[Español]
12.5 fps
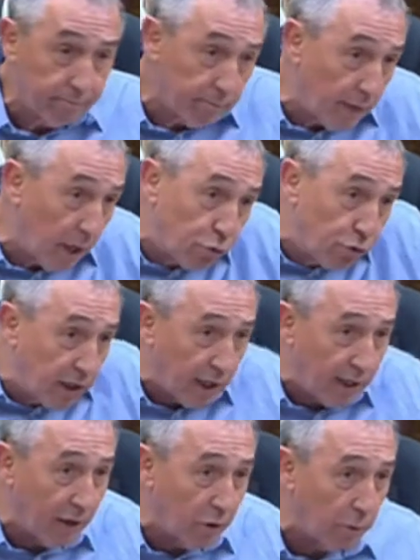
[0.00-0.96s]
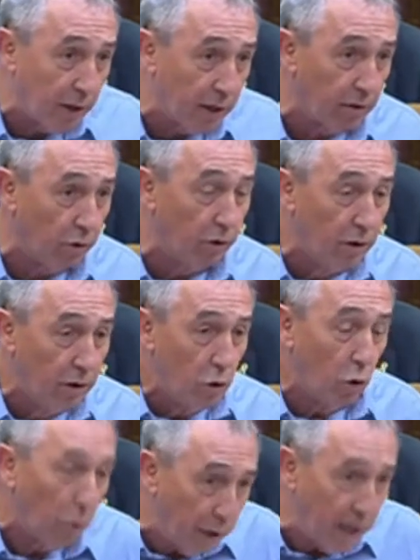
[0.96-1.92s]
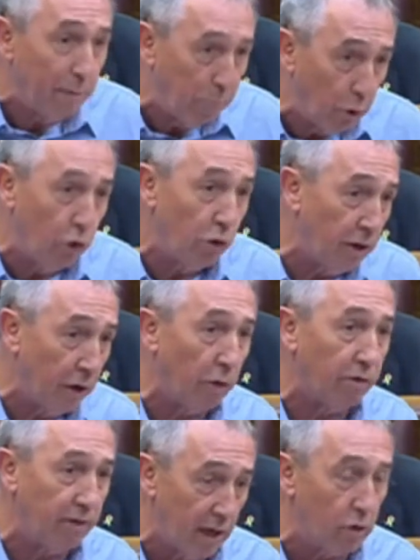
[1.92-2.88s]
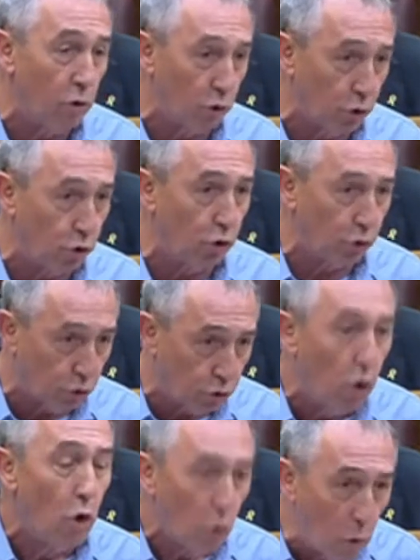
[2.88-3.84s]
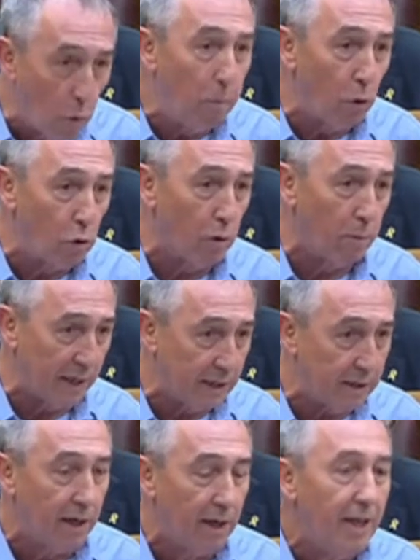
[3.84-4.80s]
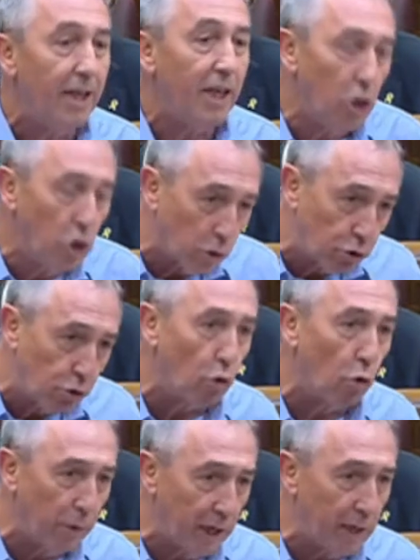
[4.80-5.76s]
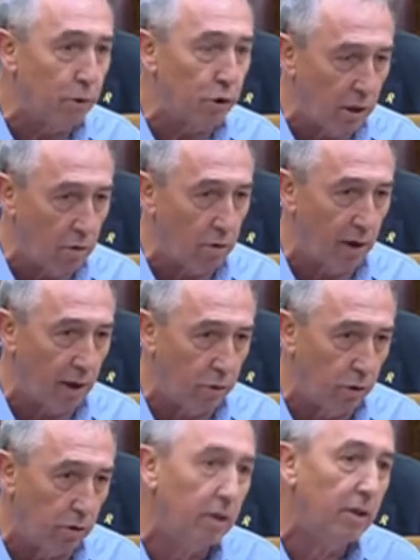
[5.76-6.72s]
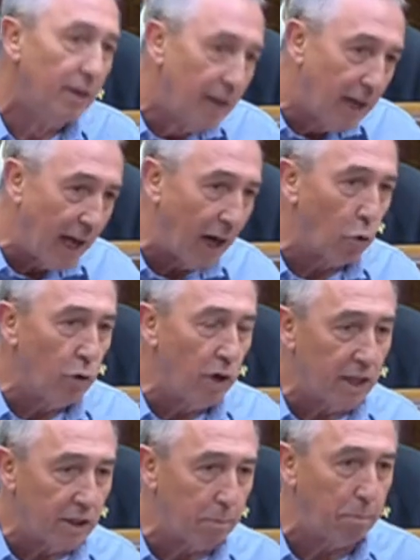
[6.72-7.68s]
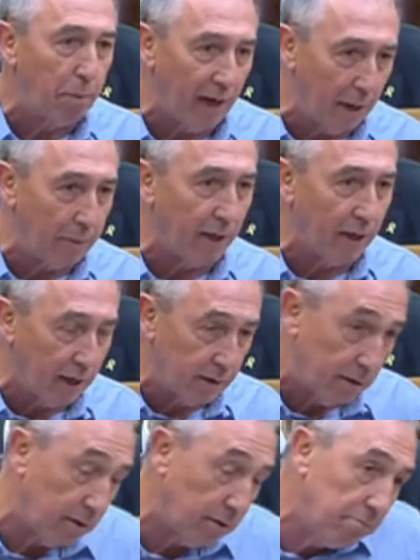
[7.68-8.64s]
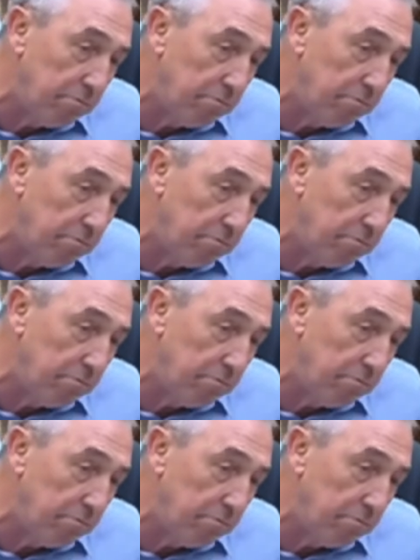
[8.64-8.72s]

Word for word: a usted y al Gobierno hubieran podido negociar con nosotros un poco más y nos hubiéramos ahorrado algunas palabras